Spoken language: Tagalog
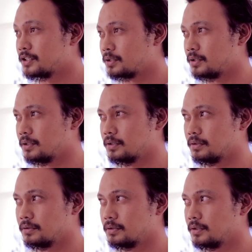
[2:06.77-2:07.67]

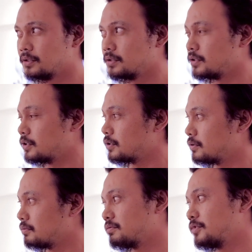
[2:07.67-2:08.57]
So,
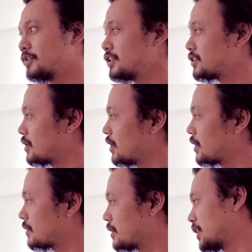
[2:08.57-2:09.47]
ano na siya, like,